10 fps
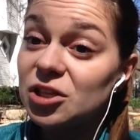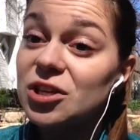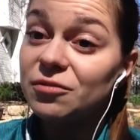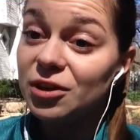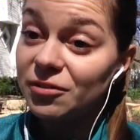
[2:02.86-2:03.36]

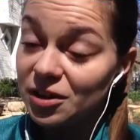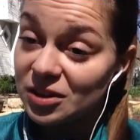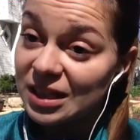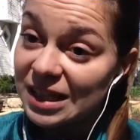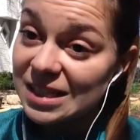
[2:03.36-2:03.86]
точнее, вы говорите
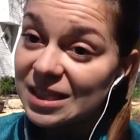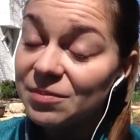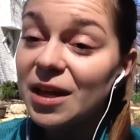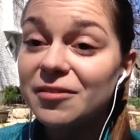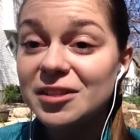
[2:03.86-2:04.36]
на английском?
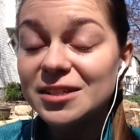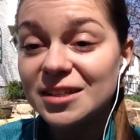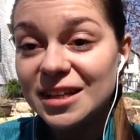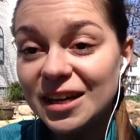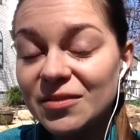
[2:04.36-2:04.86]
Я ответила
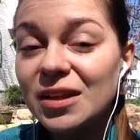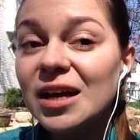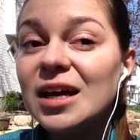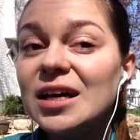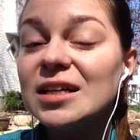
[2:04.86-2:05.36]
«да».
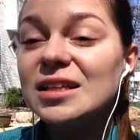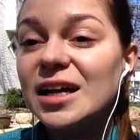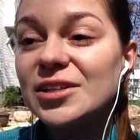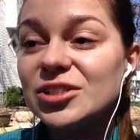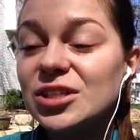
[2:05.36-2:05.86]

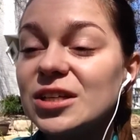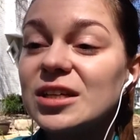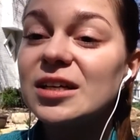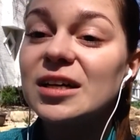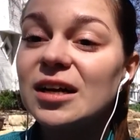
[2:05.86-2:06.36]

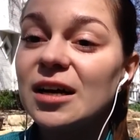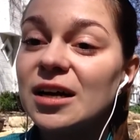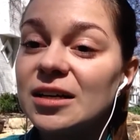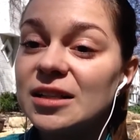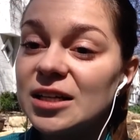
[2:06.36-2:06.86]
Дальше
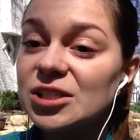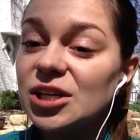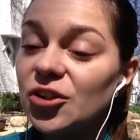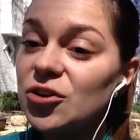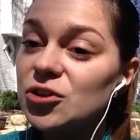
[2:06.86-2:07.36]
наш
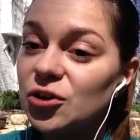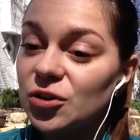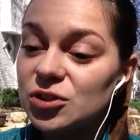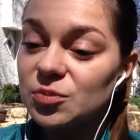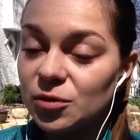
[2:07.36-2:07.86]
диалог
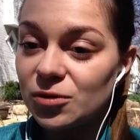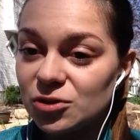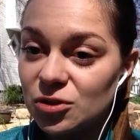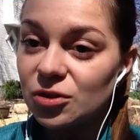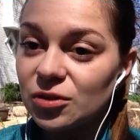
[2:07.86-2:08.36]
строился
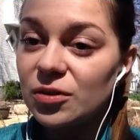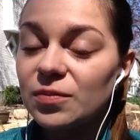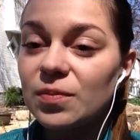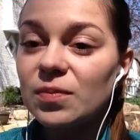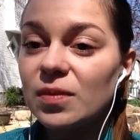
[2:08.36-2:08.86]
полностью
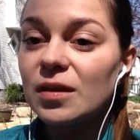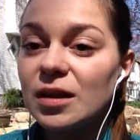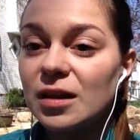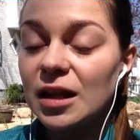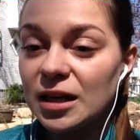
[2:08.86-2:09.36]

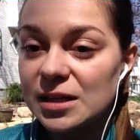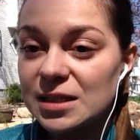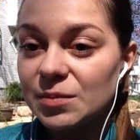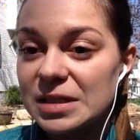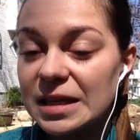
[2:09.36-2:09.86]
на
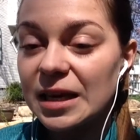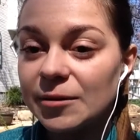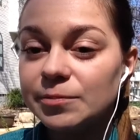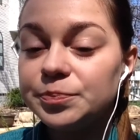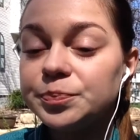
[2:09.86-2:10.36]
английском
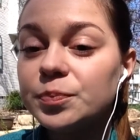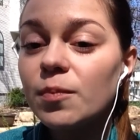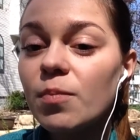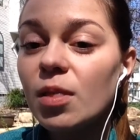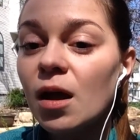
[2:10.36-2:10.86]
языке.
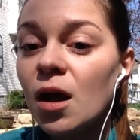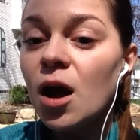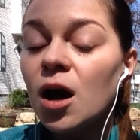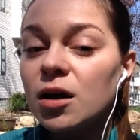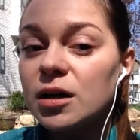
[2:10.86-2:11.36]

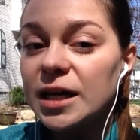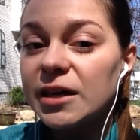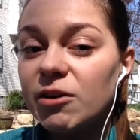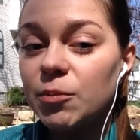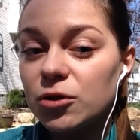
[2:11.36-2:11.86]

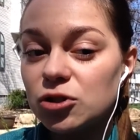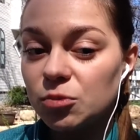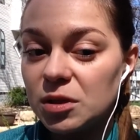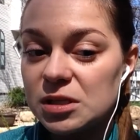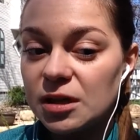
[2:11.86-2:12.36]
Какие вопросы он
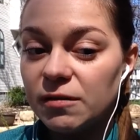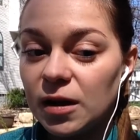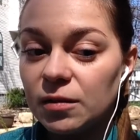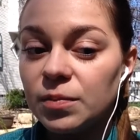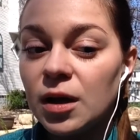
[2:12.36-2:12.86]
мне задавал?